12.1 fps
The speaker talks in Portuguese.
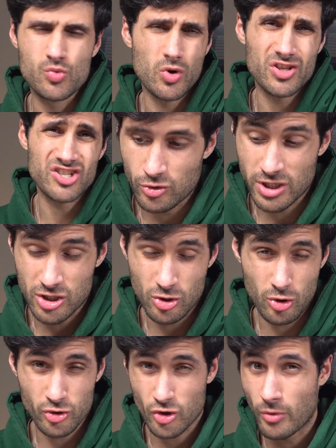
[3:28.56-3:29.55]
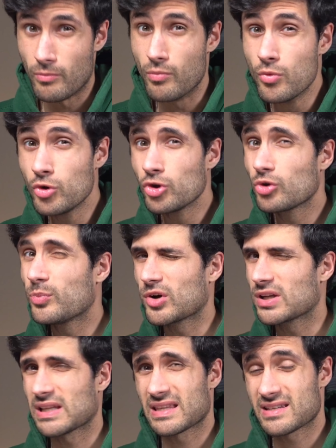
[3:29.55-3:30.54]
watts, ou seja, consome muito
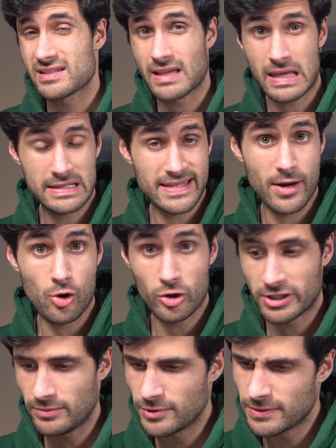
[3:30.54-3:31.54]
pouca eletricidade, isso é ótimo.